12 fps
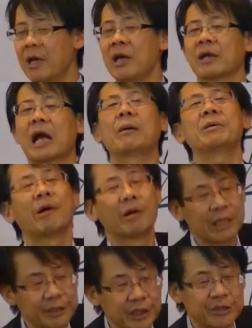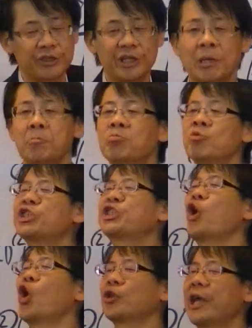す神は私たちに無
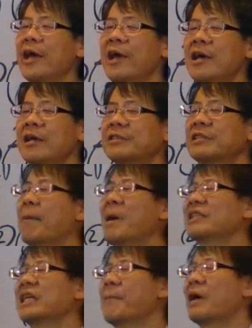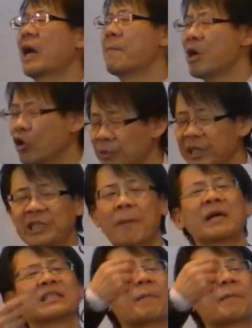償でさまざまな恵みさま